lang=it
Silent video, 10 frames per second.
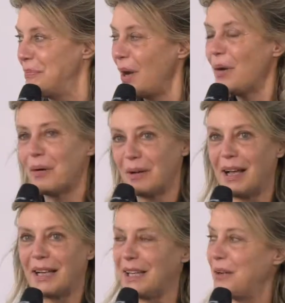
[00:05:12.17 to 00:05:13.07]
Però no,
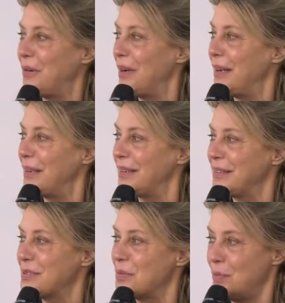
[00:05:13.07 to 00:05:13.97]
sul buona,
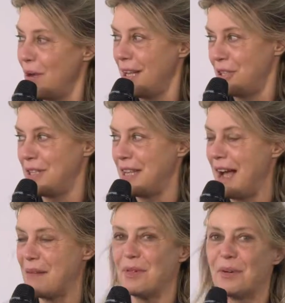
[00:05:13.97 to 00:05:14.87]
sul buona ci
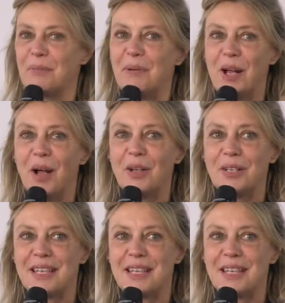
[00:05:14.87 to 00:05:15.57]
vero, siamo, però vero.